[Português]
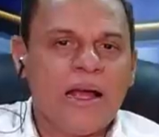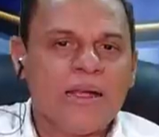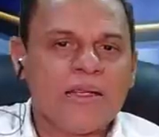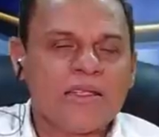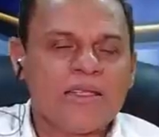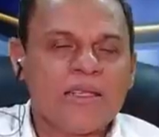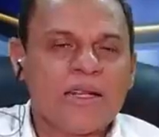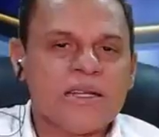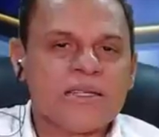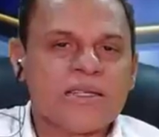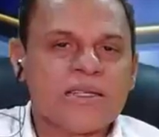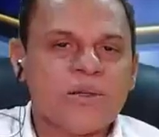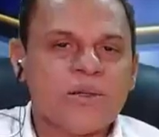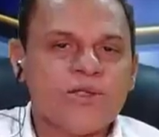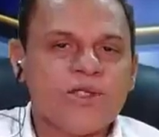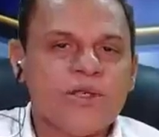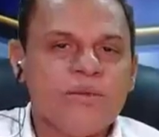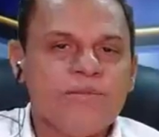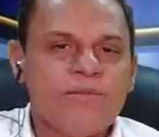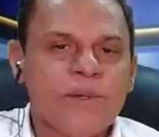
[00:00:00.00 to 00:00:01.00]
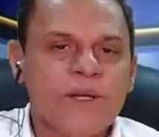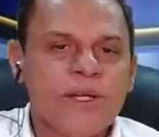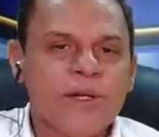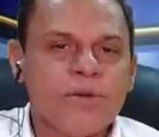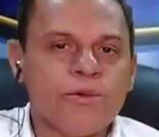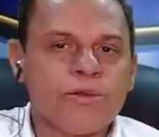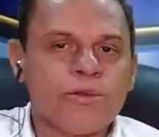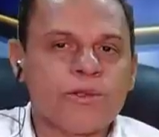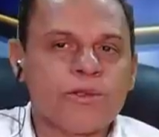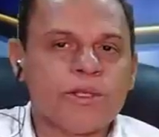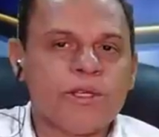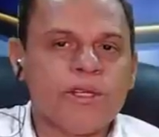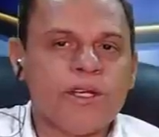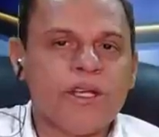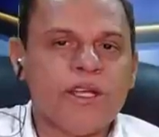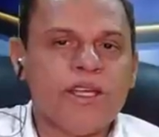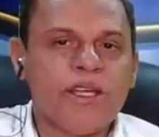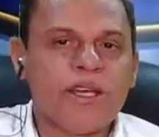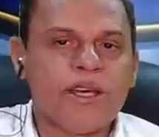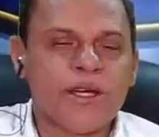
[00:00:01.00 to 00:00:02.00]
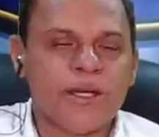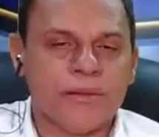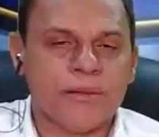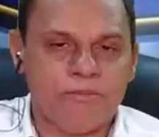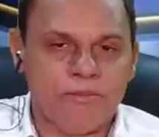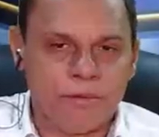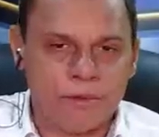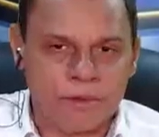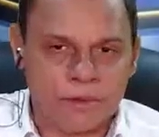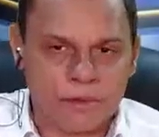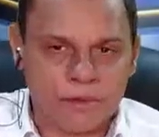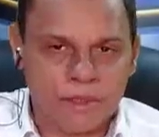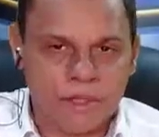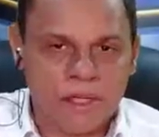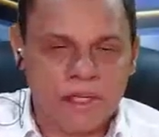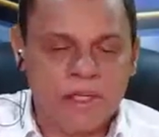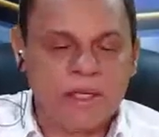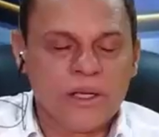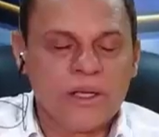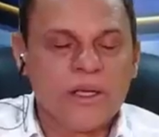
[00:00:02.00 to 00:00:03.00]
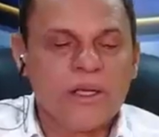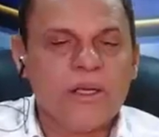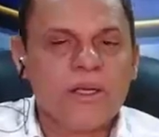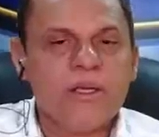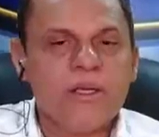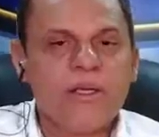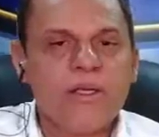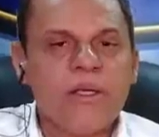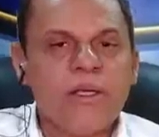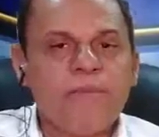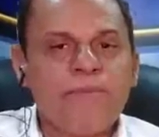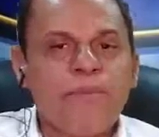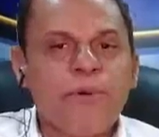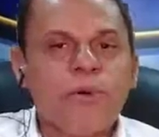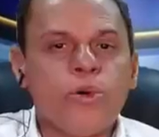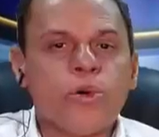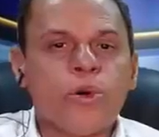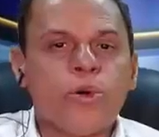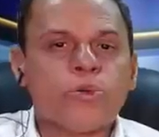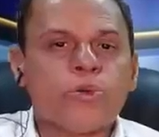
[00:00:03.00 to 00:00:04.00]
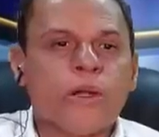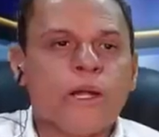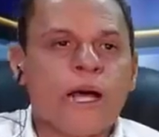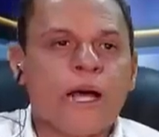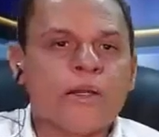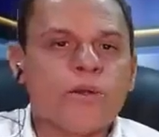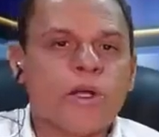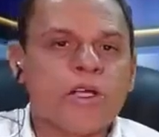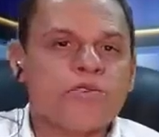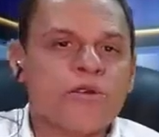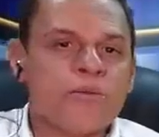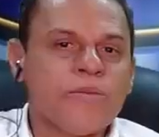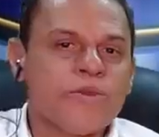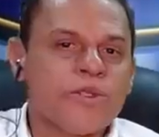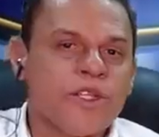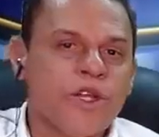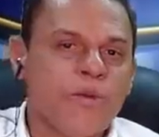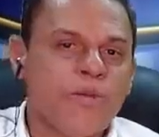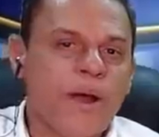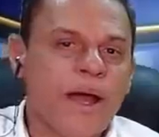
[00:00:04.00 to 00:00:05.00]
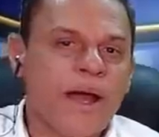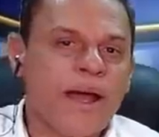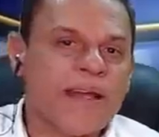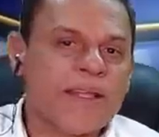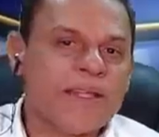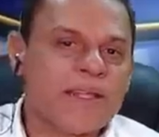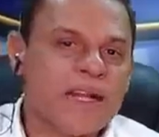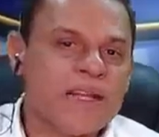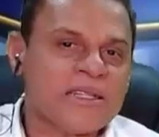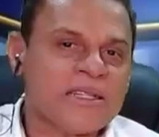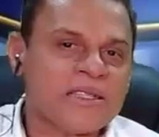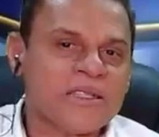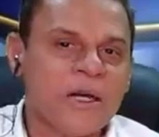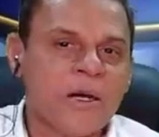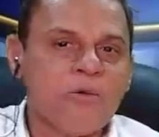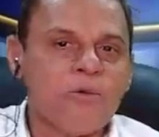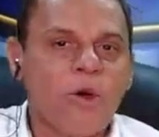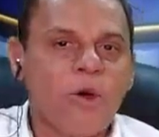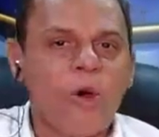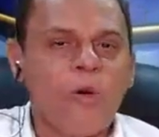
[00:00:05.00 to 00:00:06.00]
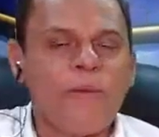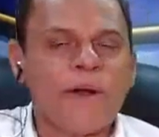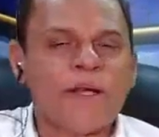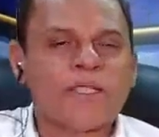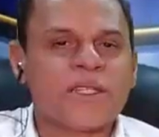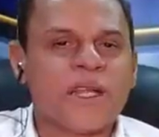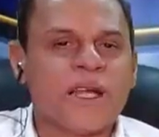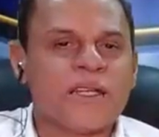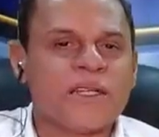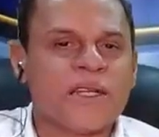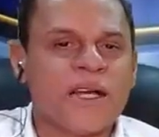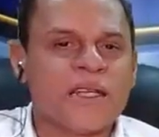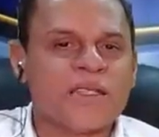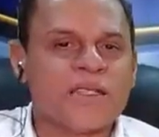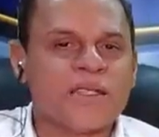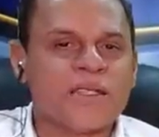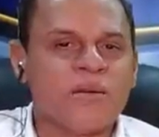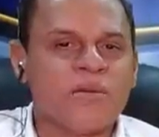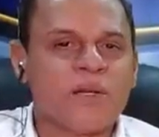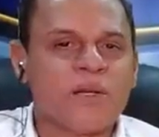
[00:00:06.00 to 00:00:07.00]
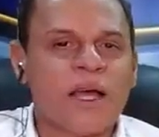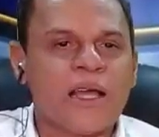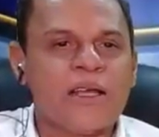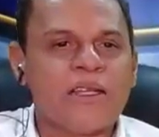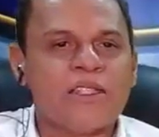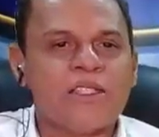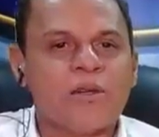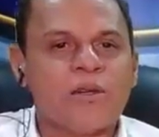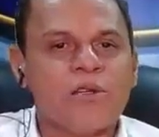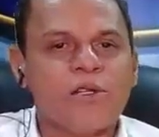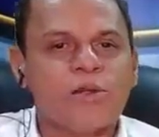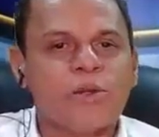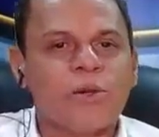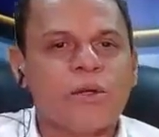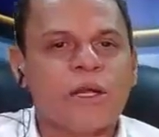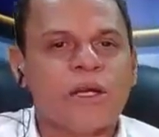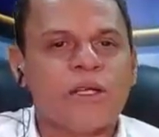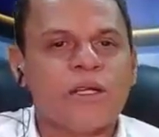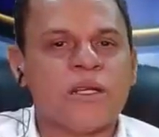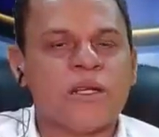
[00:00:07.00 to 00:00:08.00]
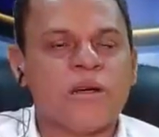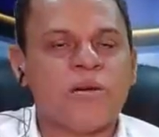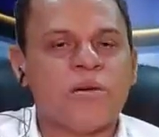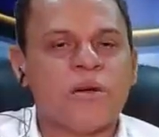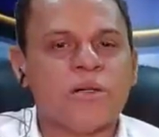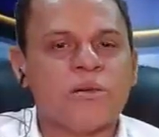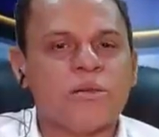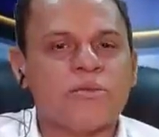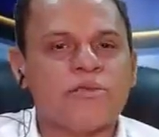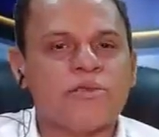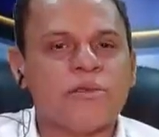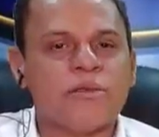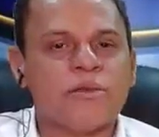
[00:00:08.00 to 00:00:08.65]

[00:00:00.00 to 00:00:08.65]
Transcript: geração de empregos em campos. E por outro lado, nós vamos ter uma retração ou uma estagnação na região litorânea, né, Ranovo?